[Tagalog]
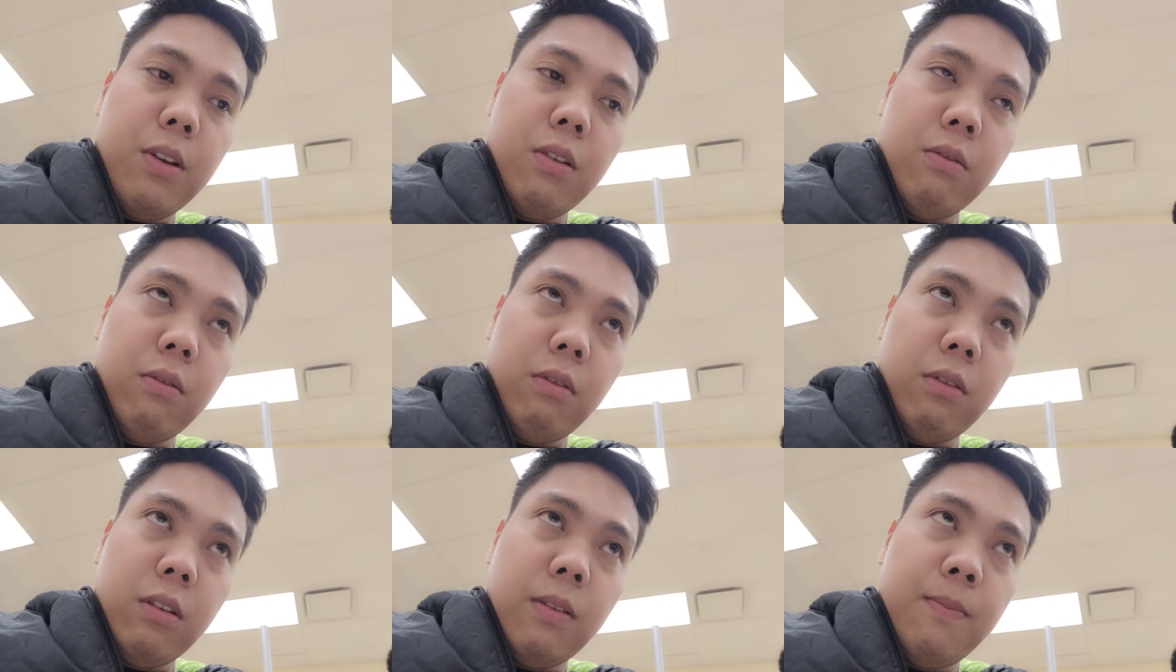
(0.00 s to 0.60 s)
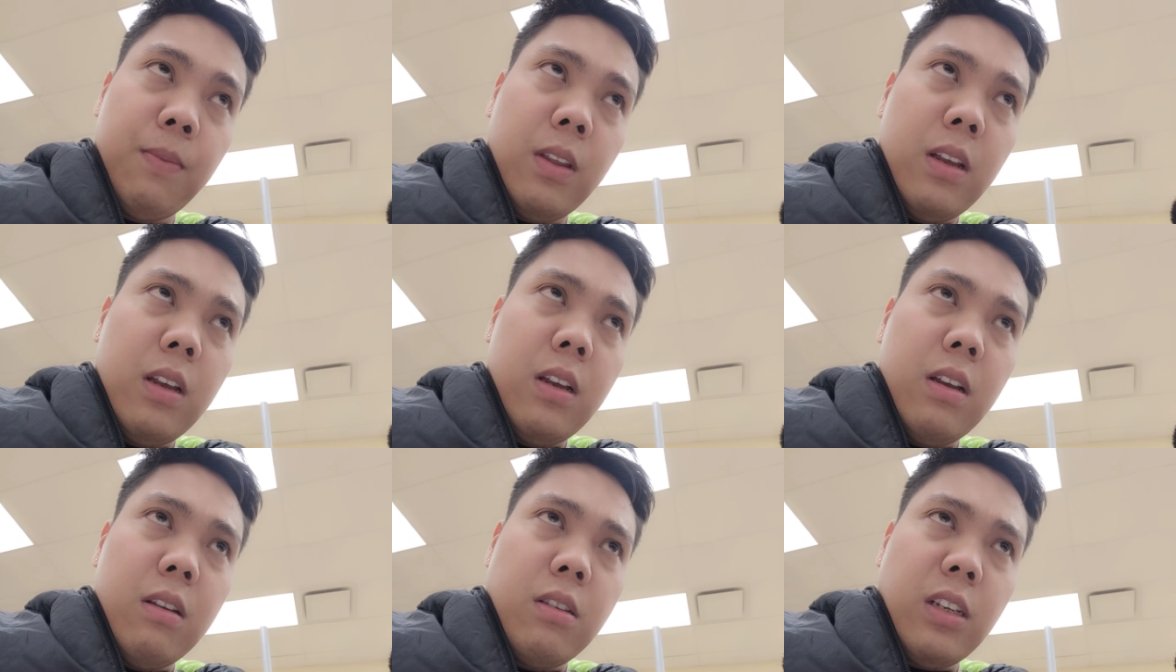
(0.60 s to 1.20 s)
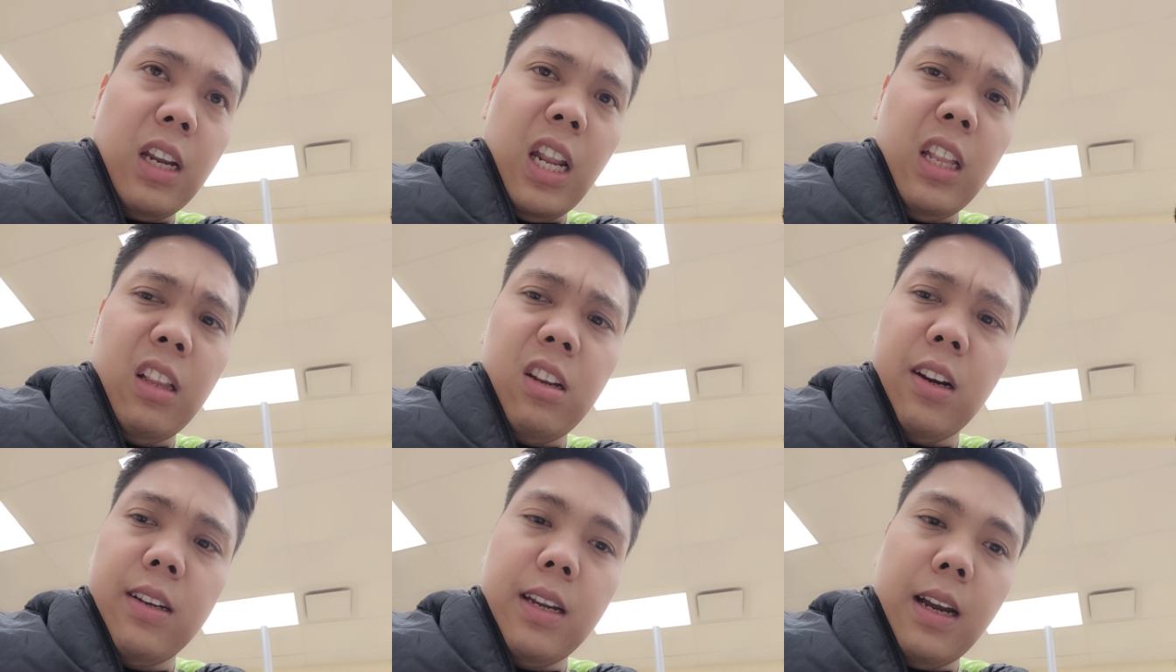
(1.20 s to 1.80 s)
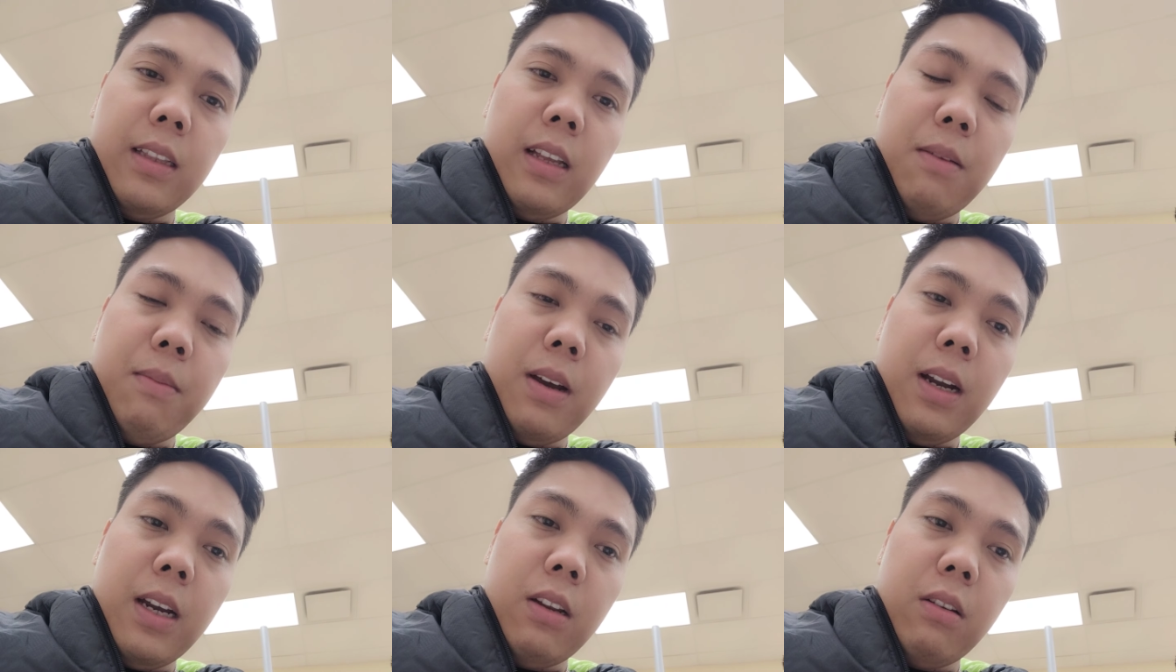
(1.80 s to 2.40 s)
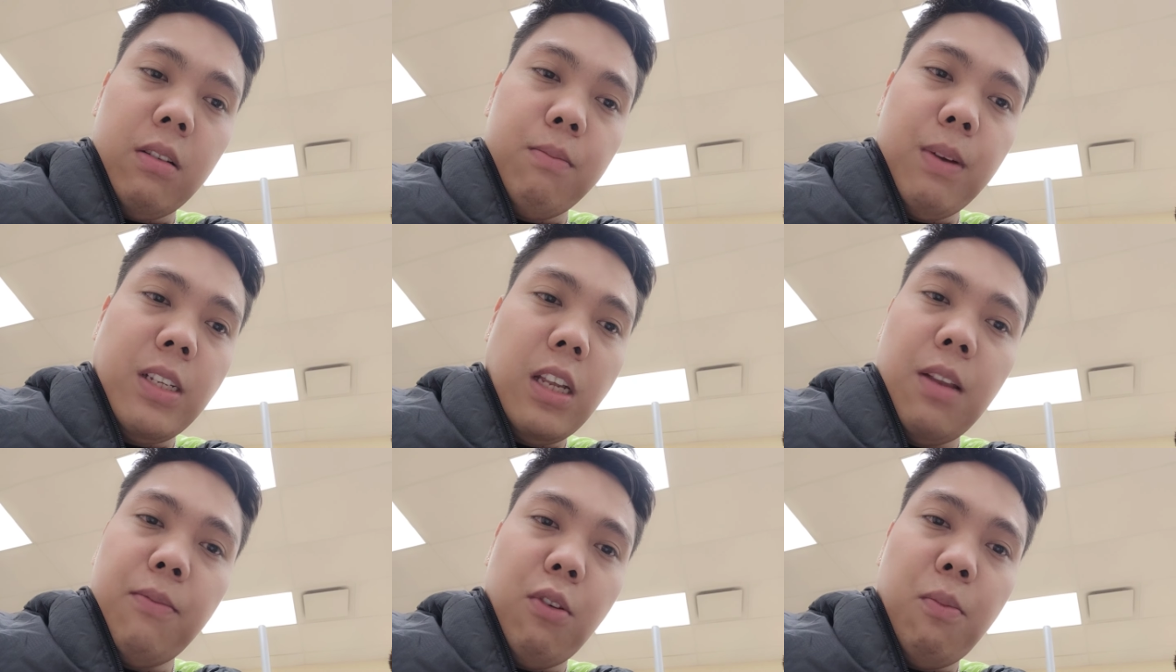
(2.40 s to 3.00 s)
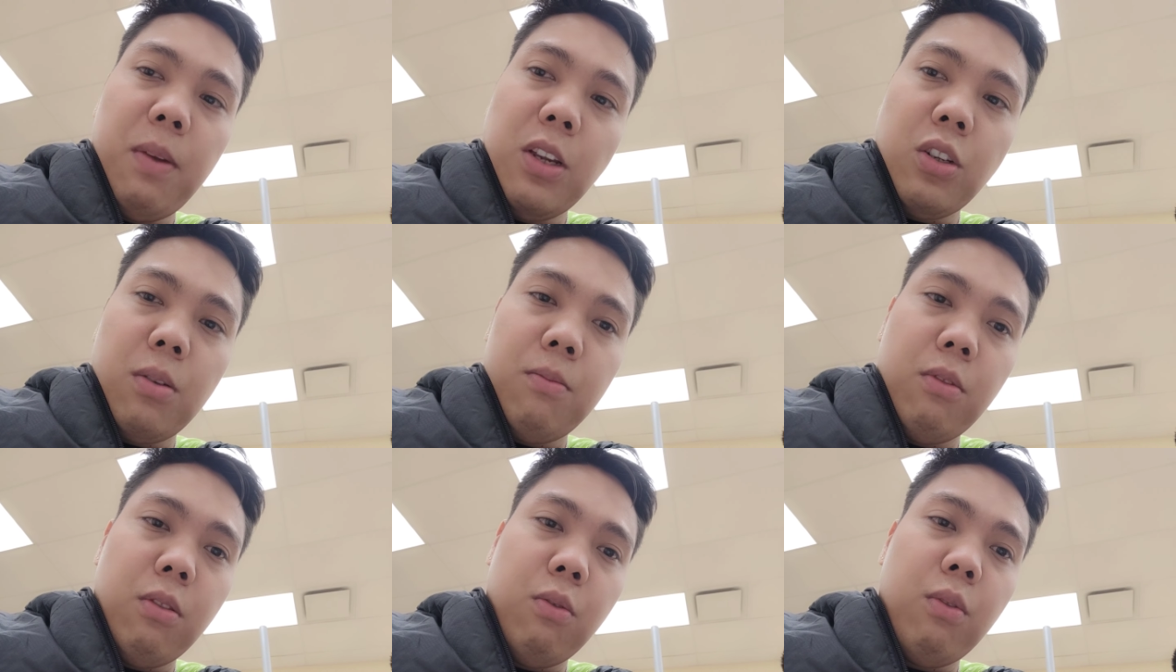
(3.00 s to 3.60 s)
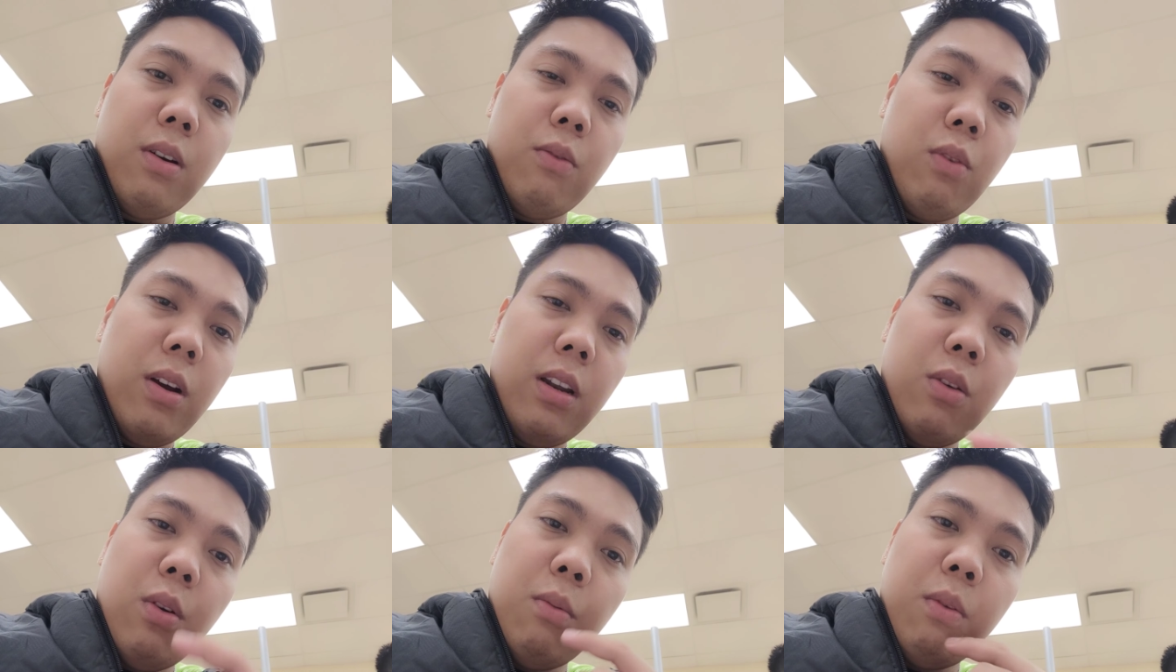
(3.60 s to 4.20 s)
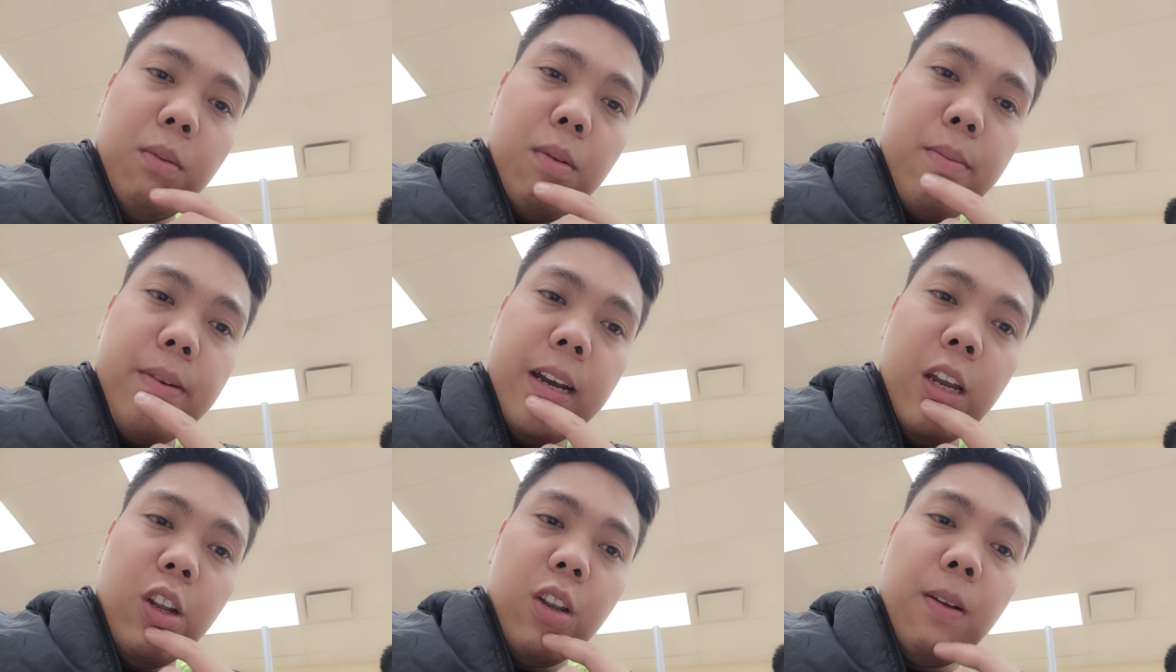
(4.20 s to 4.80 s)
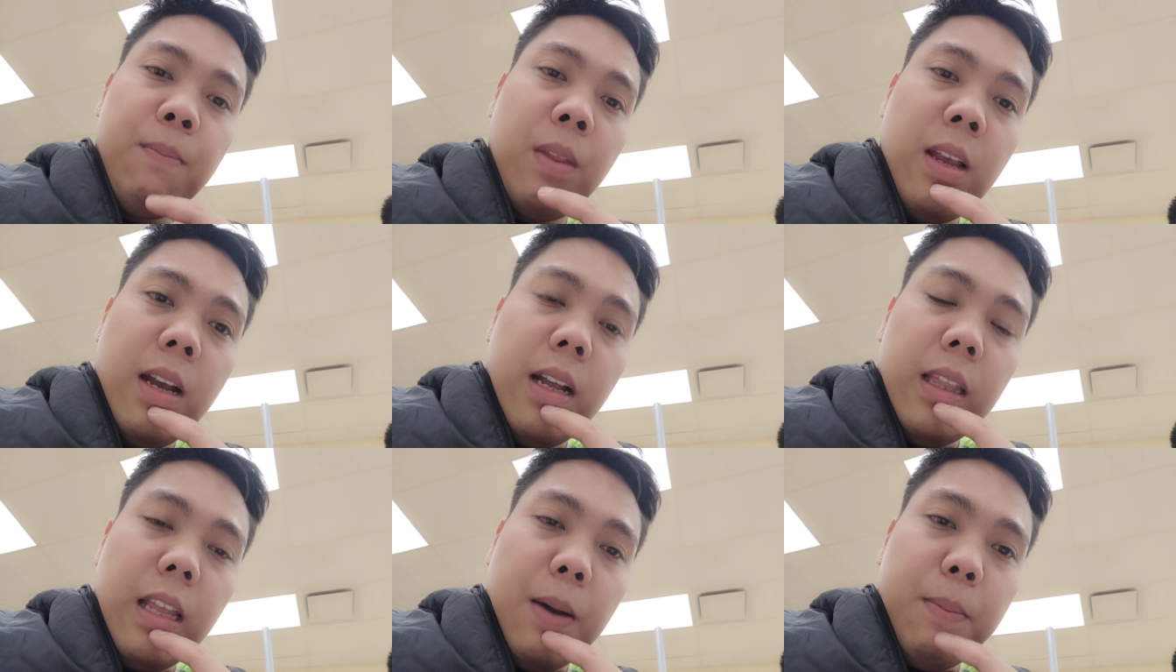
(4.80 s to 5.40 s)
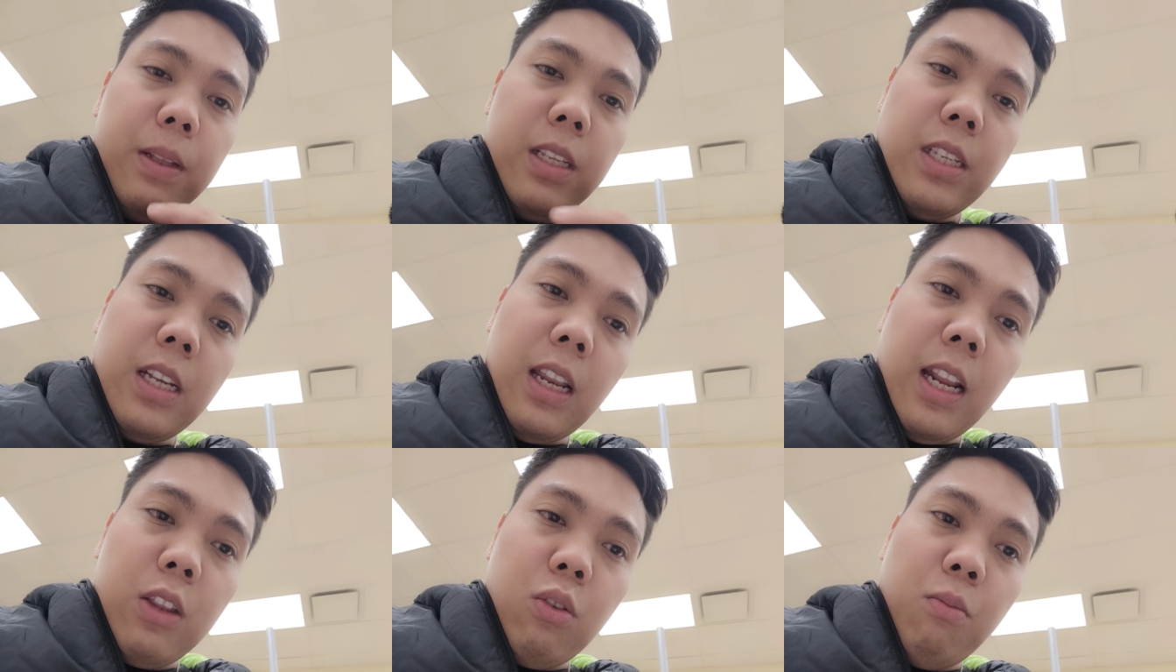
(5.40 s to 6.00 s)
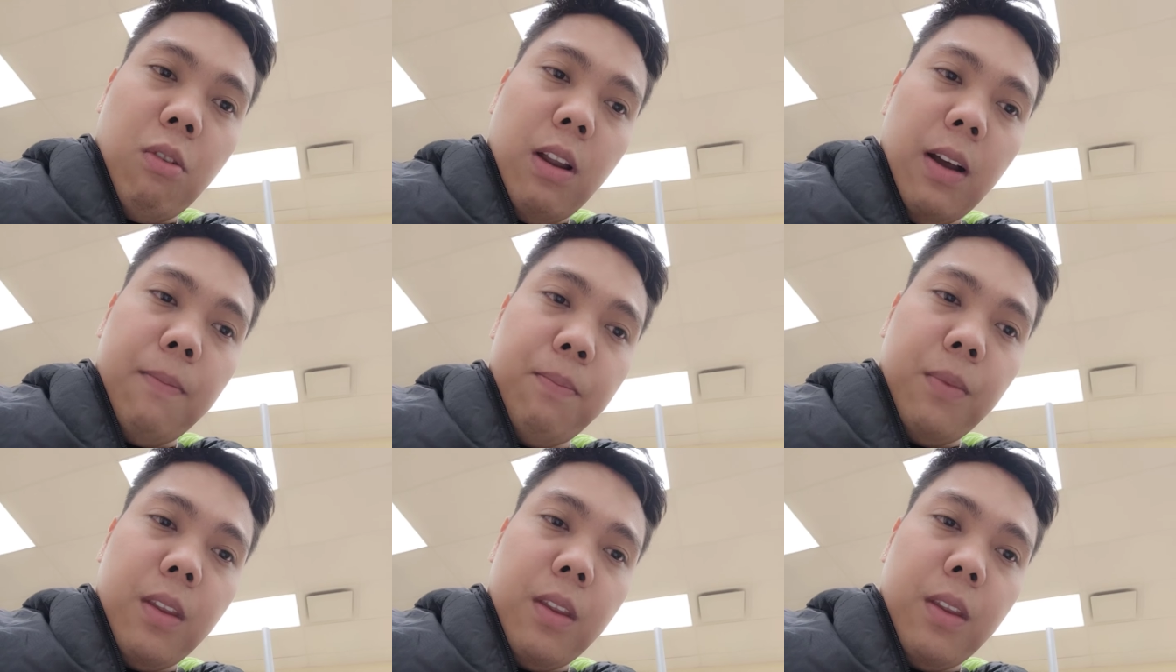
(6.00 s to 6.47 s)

yung sa credit card yata, mga ganun. Basta information mo, wag, wag na wag mong ibibigay yun. Dapat isikreto mo lang.